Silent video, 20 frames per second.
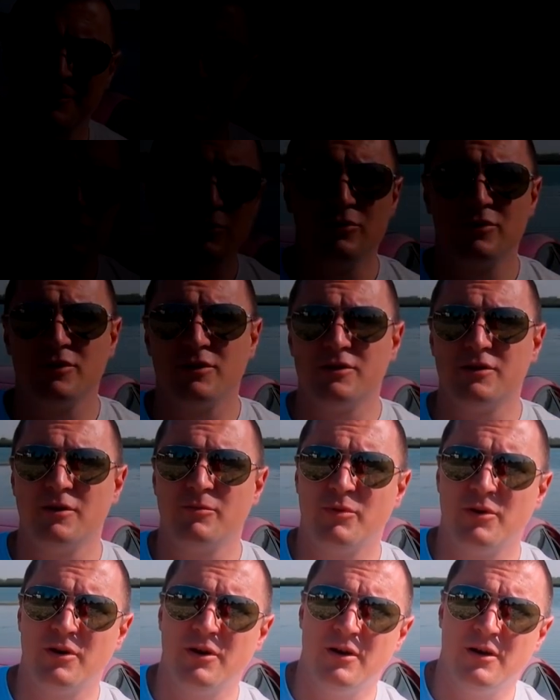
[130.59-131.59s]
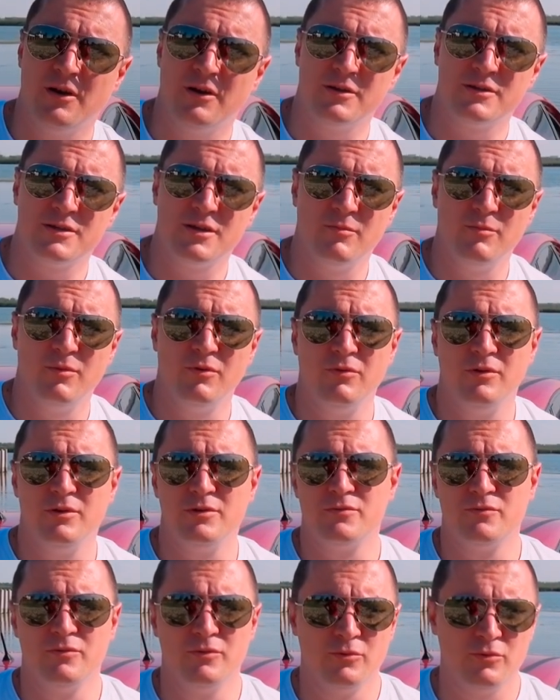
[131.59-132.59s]
Стоит сказать про
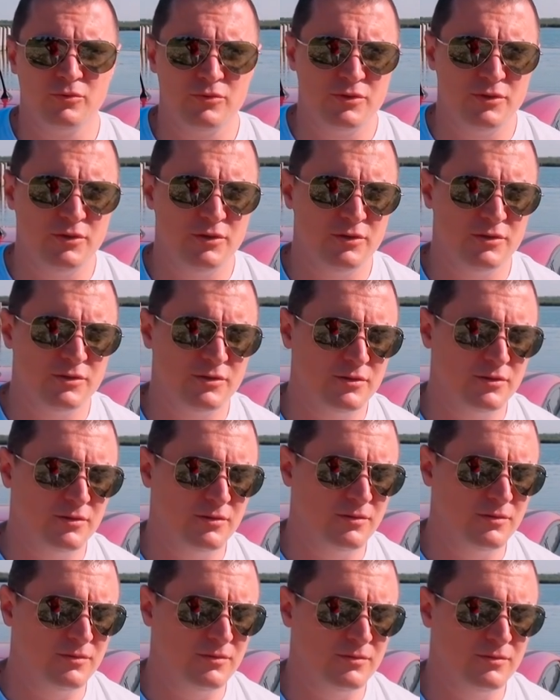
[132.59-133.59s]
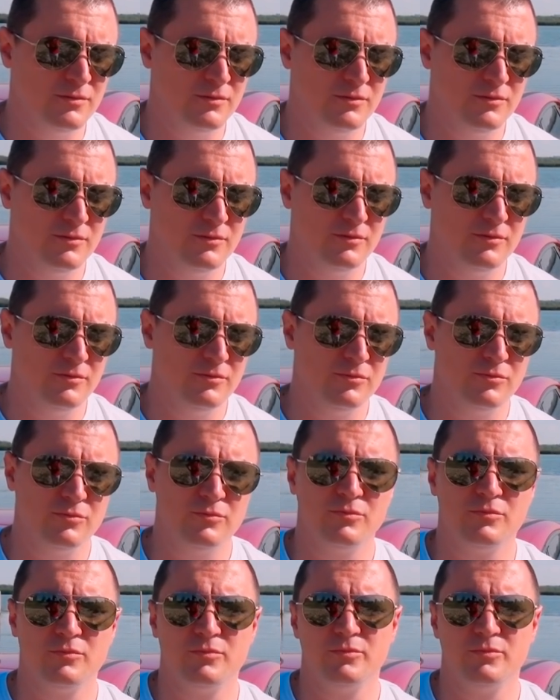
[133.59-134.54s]
сабовое звено. Здесь э, ну,